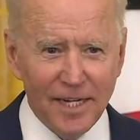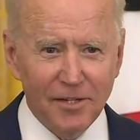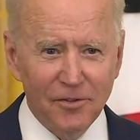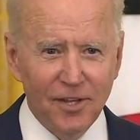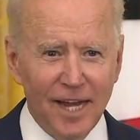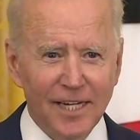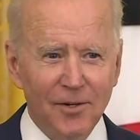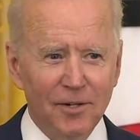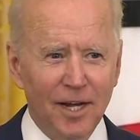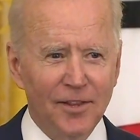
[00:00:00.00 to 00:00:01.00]
thank you, thank
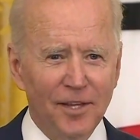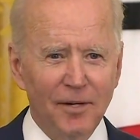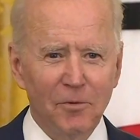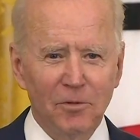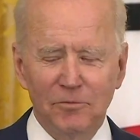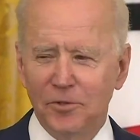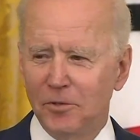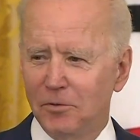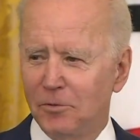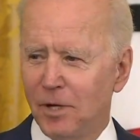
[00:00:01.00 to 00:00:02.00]
you. I think we'll
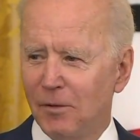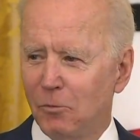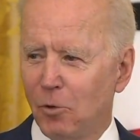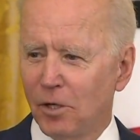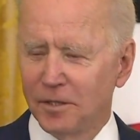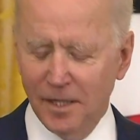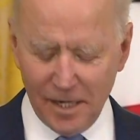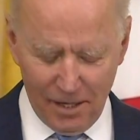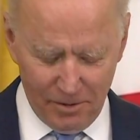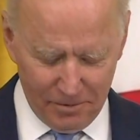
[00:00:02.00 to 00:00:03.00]
do great work
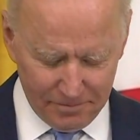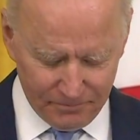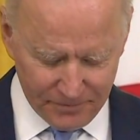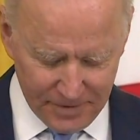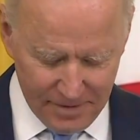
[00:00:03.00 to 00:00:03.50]
together.